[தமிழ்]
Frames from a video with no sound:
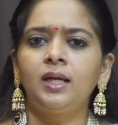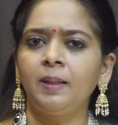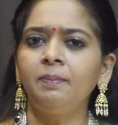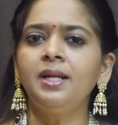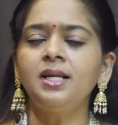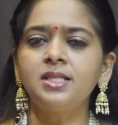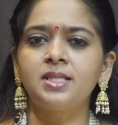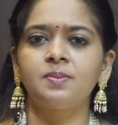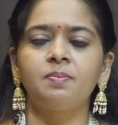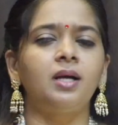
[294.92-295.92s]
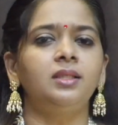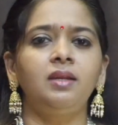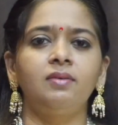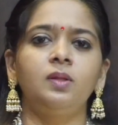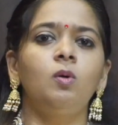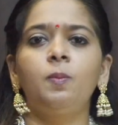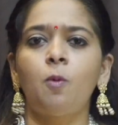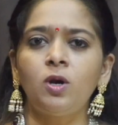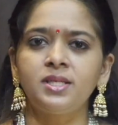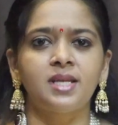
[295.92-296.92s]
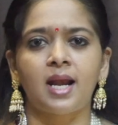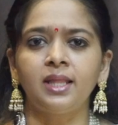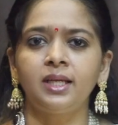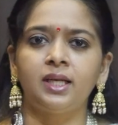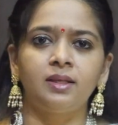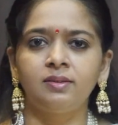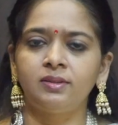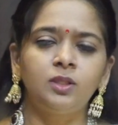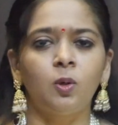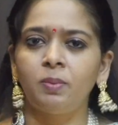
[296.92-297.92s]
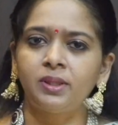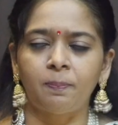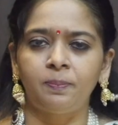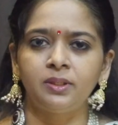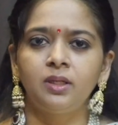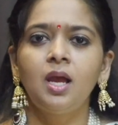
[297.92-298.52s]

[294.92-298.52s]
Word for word: கிரிமினல்ஸ் மாதிரி வந்து ஒரு போலீஸ் நடந்துக்கிட்டது வந்து ரொம்ப தப்பு